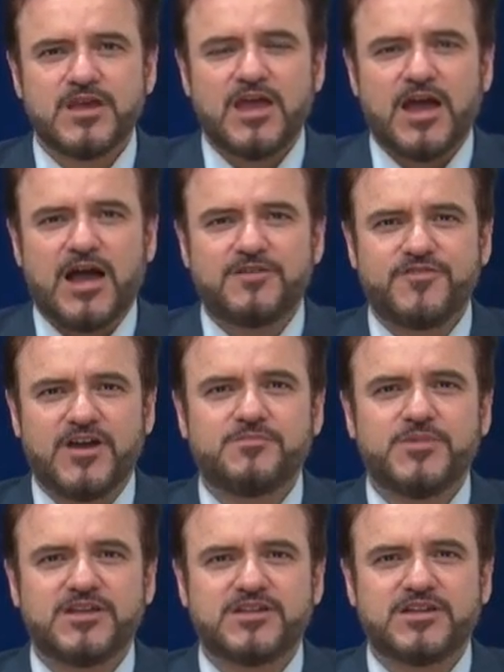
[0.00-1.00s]
A
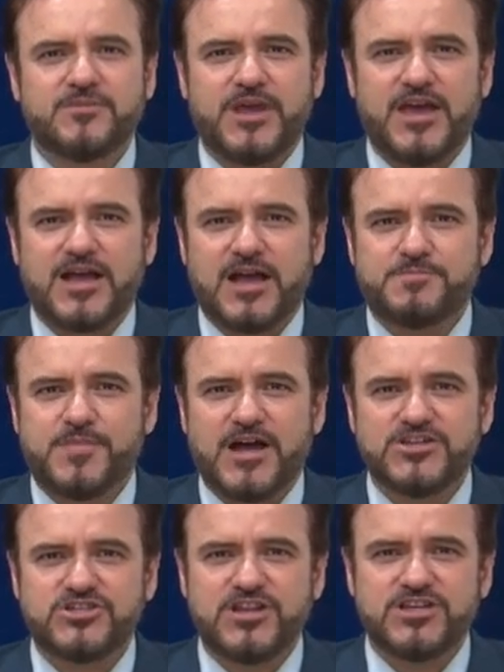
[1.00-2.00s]
ferramenta também é
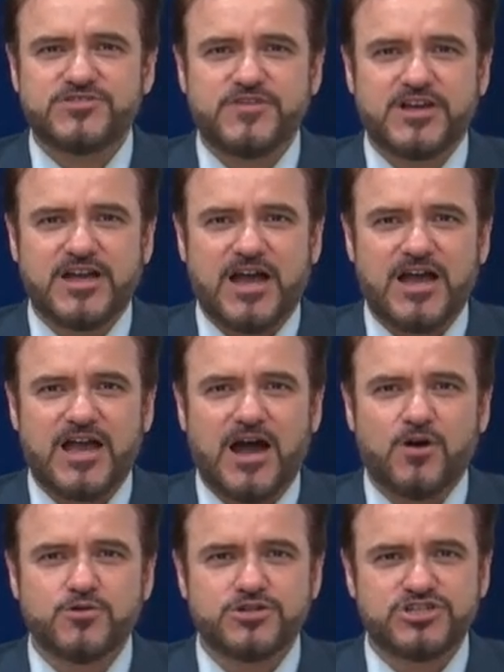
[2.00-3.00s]
capaz de identificar a
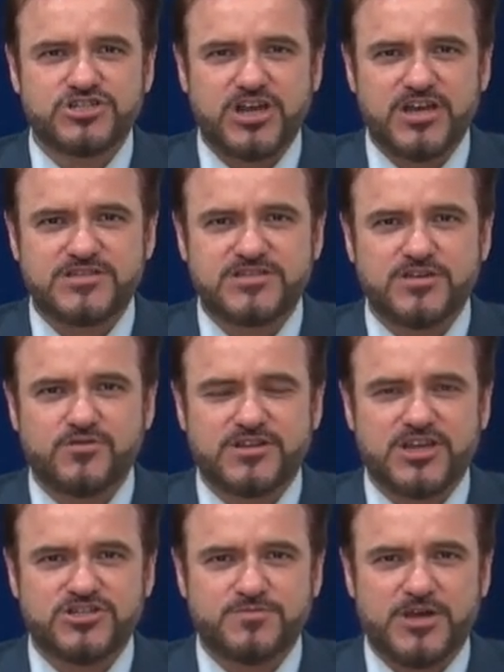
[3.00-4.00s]
urgência do
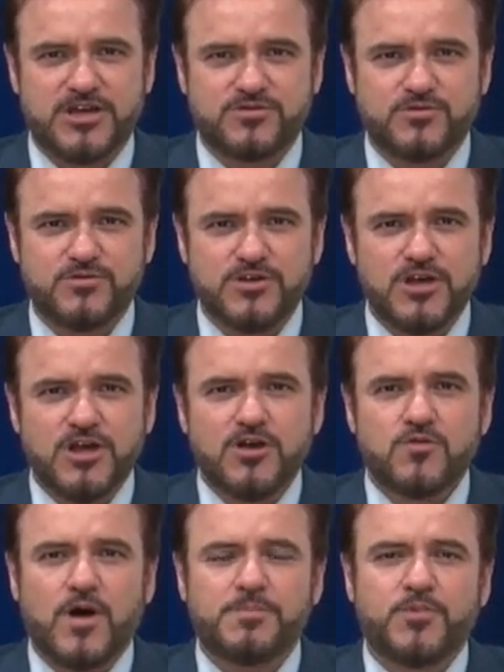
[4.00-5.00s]
atendimento,
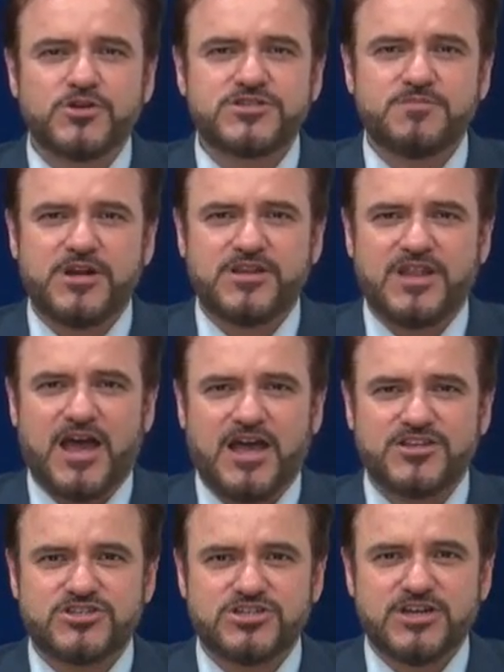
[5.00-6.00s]
com a
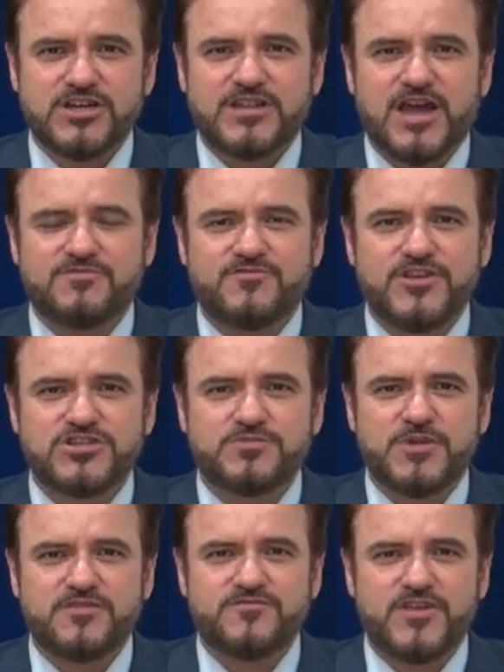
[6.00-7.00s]
possibilidade da
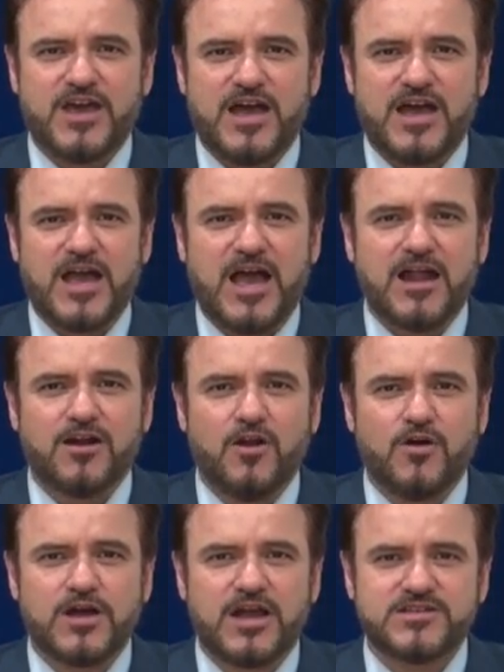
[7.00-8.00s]
vítima enviar a
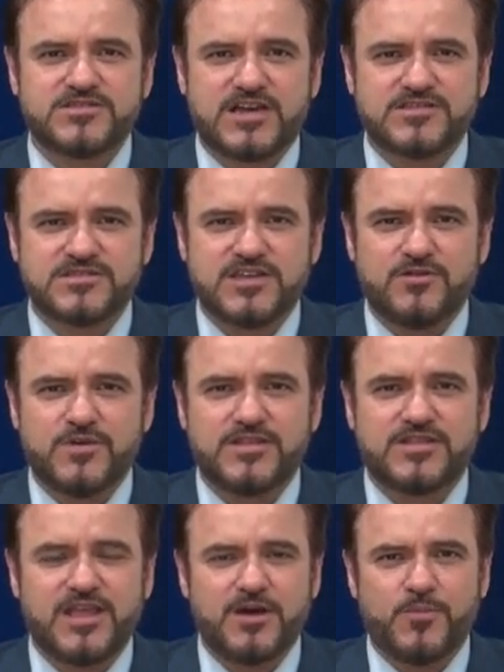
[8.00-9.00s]
localização em
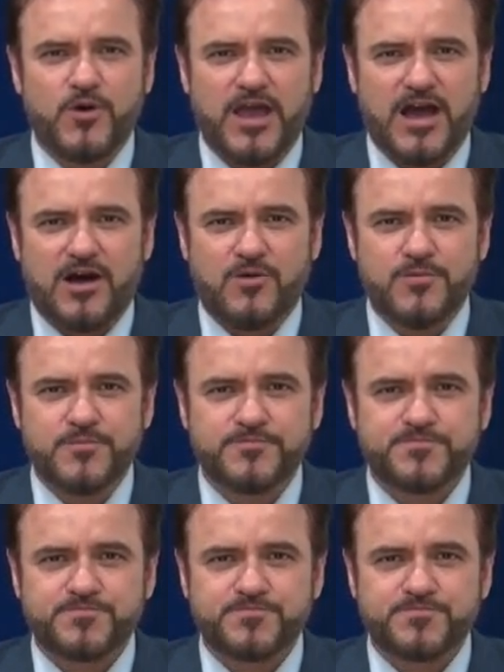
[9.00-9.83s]
tempo real